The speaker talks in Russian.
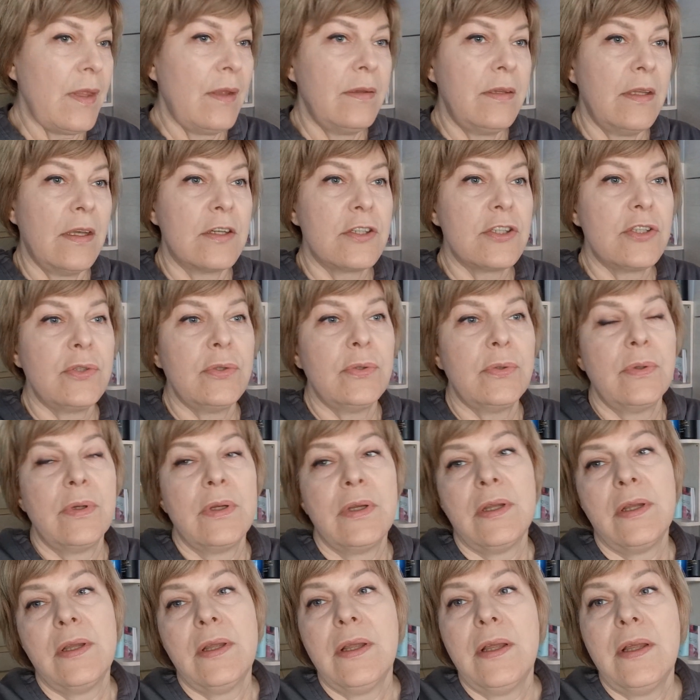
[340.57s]
Так что
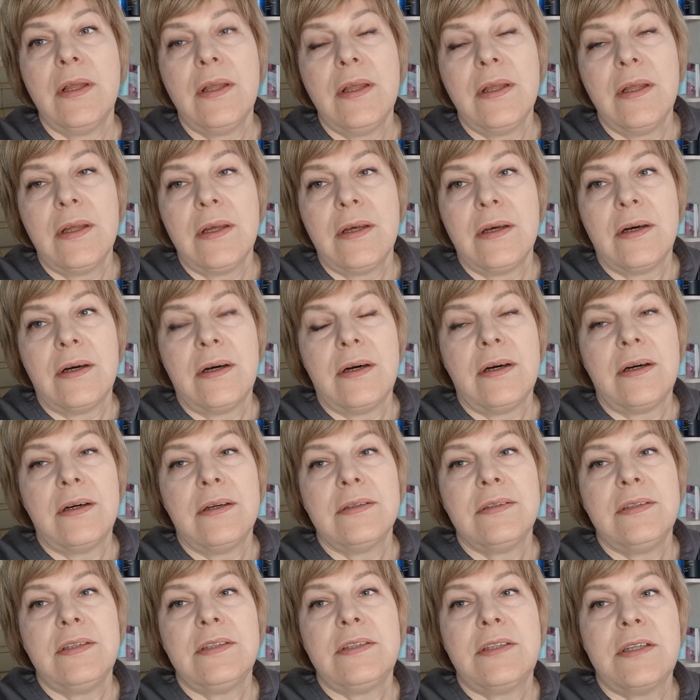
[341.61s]
а,
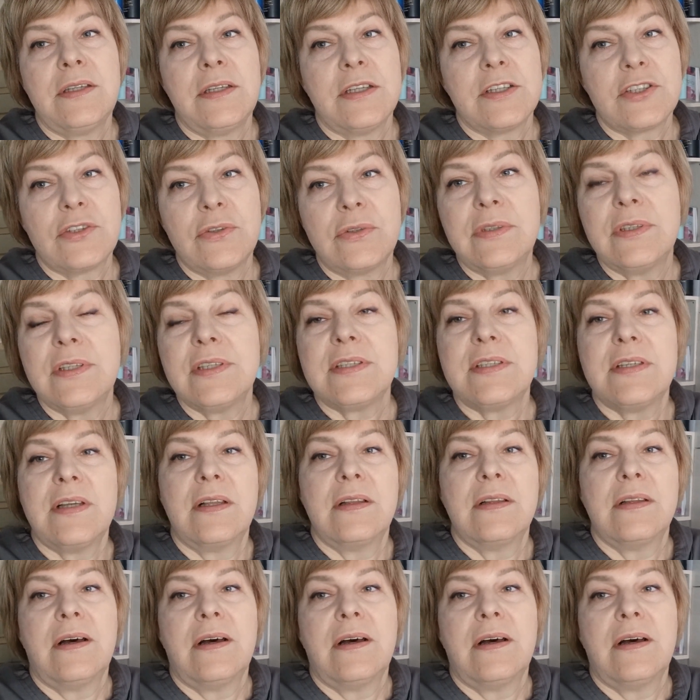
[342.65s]
не тренажерный зал,